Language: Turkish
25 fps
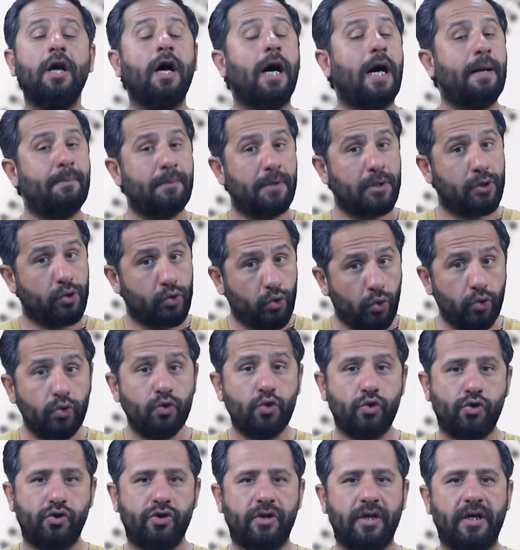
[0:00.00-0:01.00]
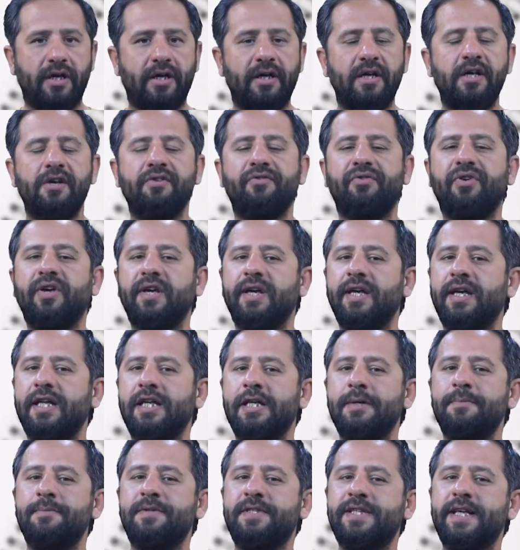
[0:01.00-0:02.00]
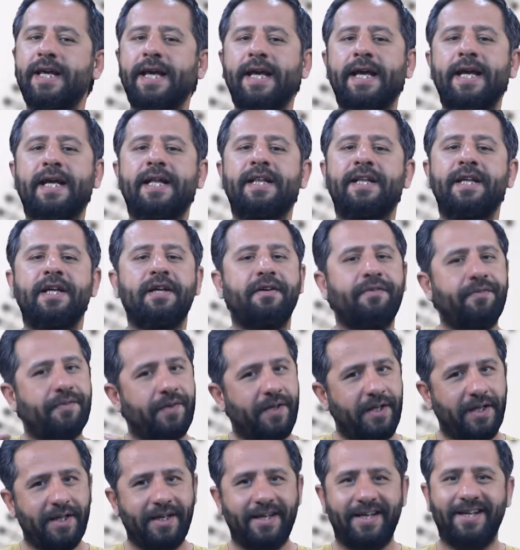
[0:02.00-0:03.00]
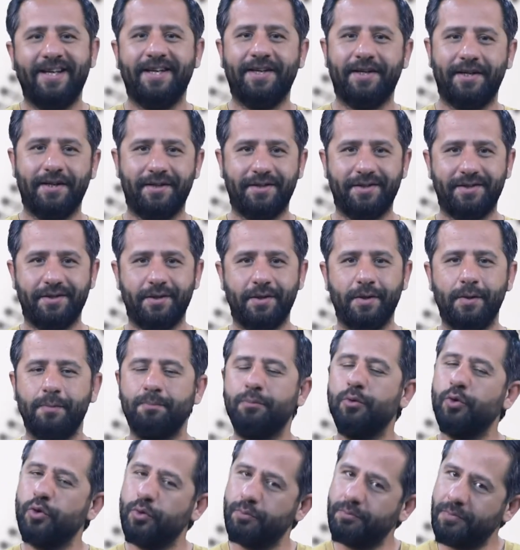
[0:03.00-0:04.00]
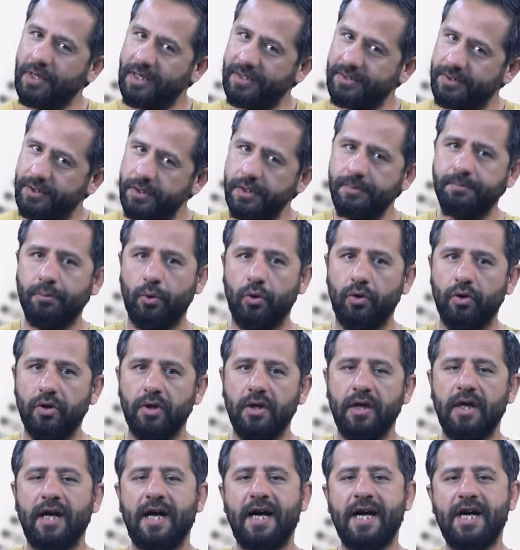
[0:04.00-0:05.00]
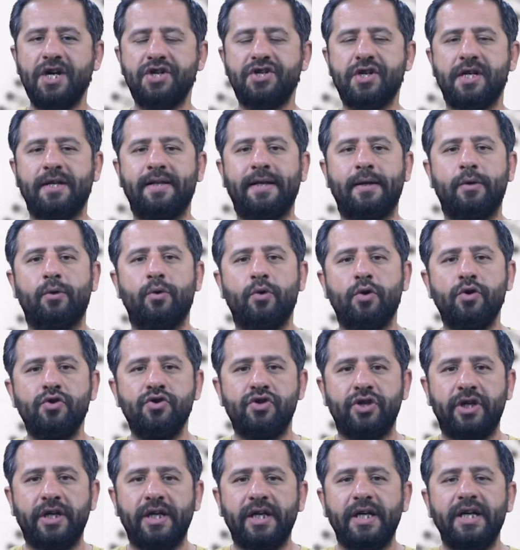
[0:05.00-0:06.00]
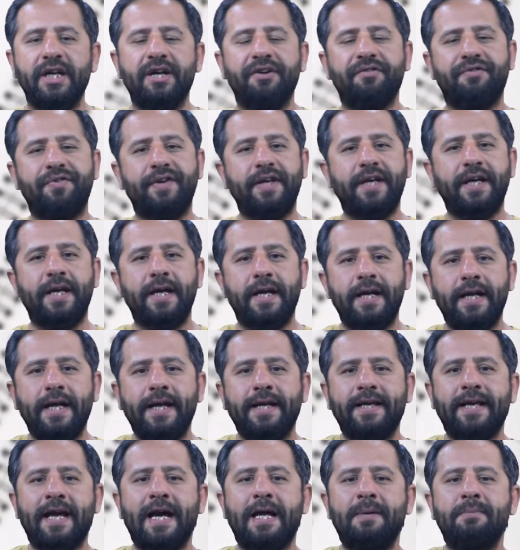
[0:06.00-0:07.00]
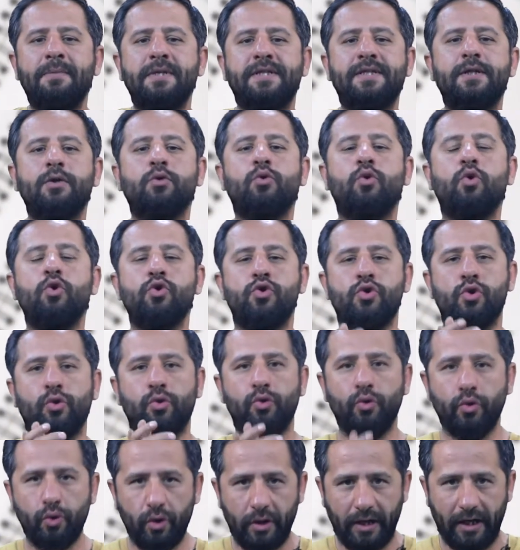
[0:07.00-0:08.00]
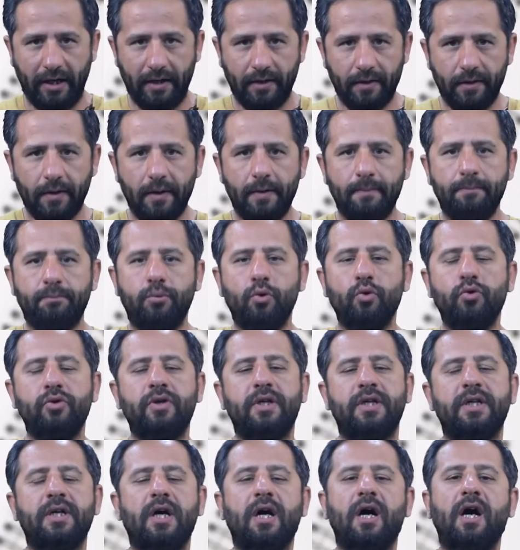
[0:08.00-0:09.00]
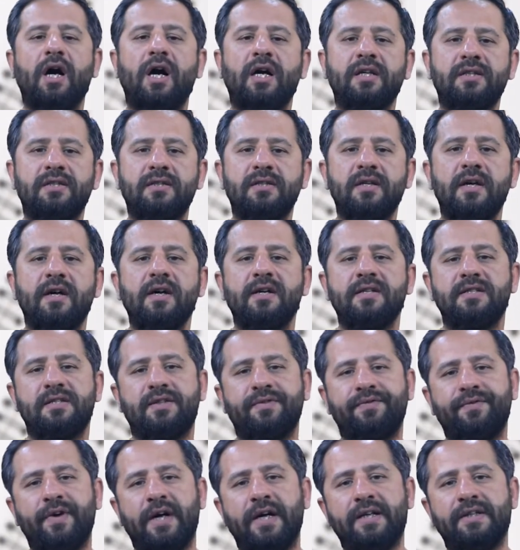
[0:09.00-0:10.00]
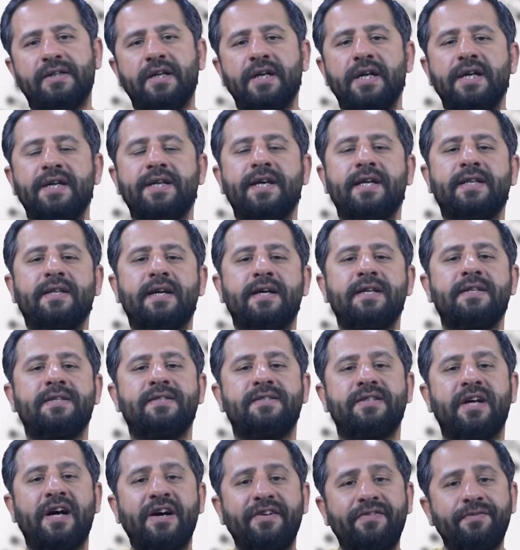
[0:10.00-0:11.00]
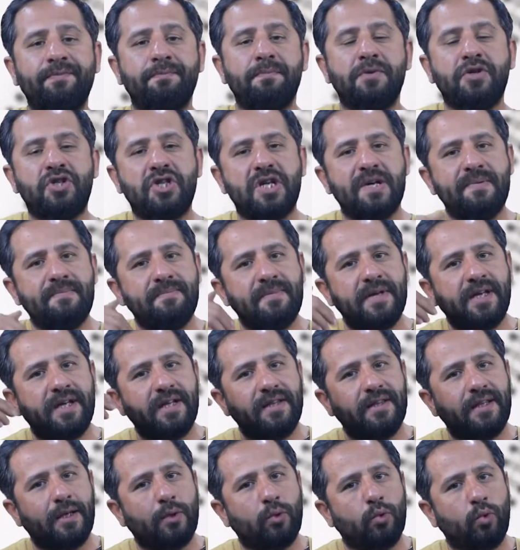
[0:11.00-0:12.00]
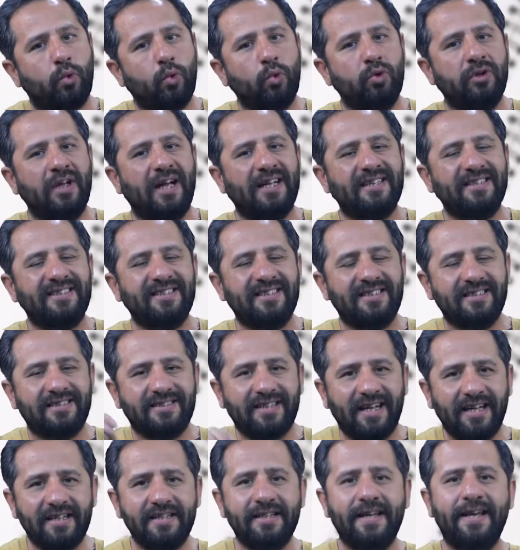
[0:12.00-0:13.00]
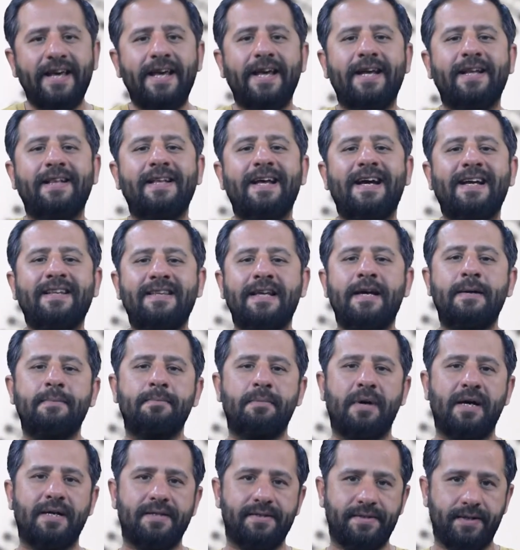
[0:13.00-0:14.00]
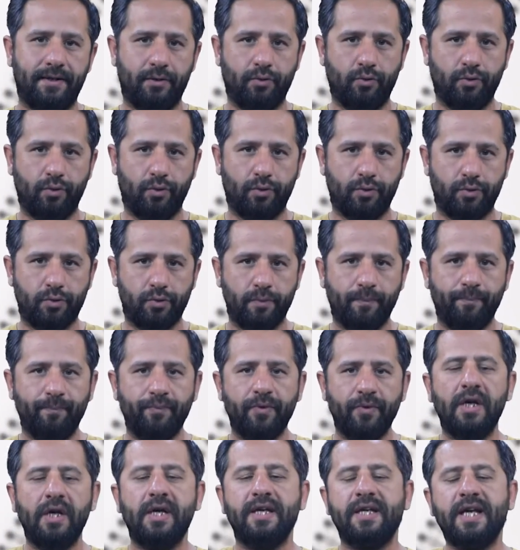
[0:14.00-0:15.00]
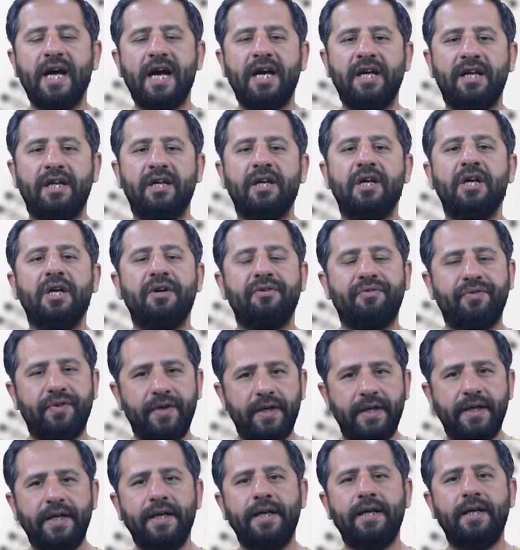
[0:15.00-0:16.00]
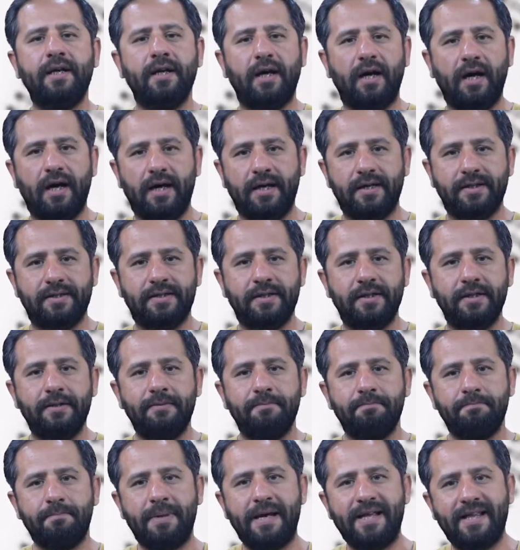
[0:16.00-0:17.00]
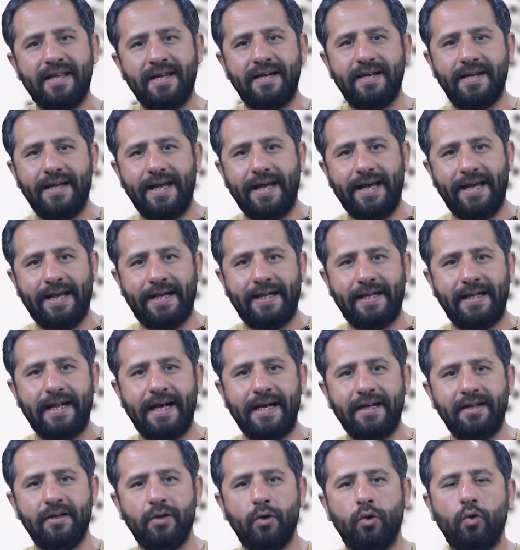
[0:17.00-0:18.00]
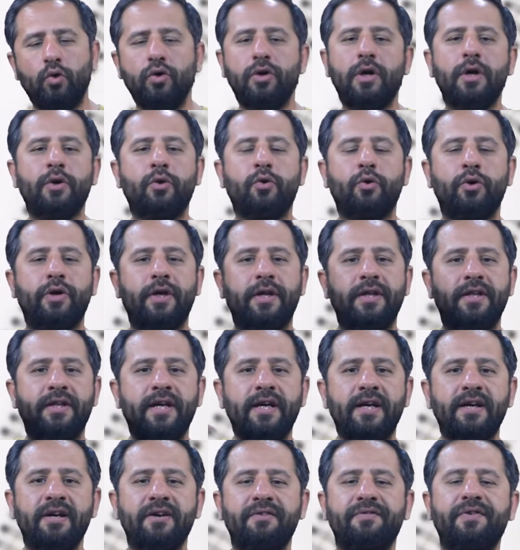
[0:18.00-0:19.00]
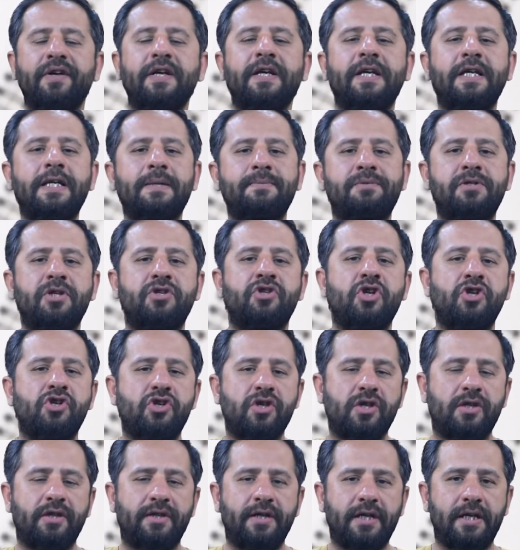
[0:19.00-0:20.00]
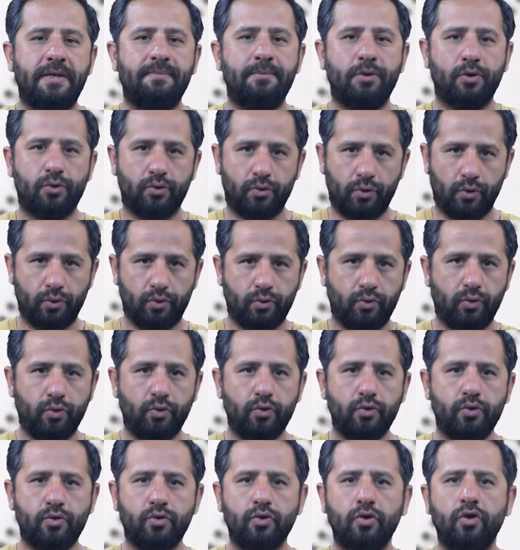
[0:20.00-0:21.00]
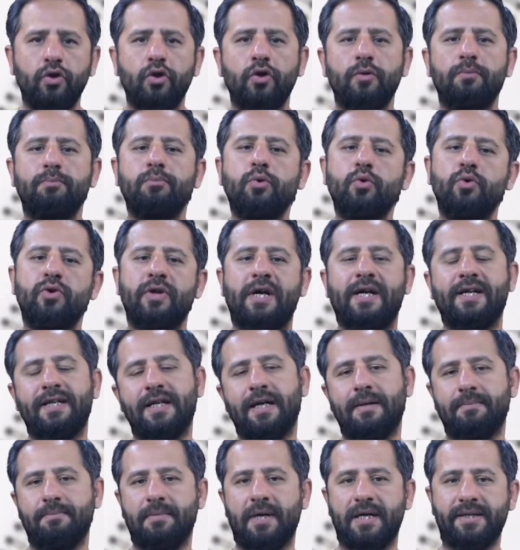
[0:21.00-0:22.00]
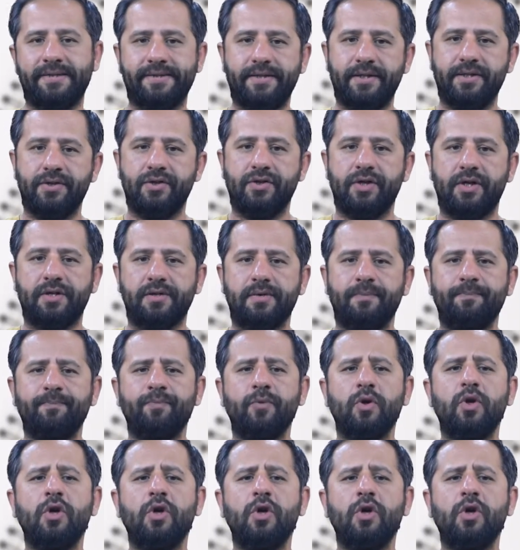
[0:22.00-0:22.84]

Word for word: Ama sonuçta fiilimsi ekleri fiile gelir. Bunun mantığı bu. Her şeyden önce fiile gelmesi koşuluyla bunları at, sıfat ya da zarf biçimlerinde kullandırtan eklerden bahsediyoruz. Yani fiil artı belirli ekler ona göre de fiilimsi çeşitlerimiz söz konusu bunlardan bahsedeceğiz.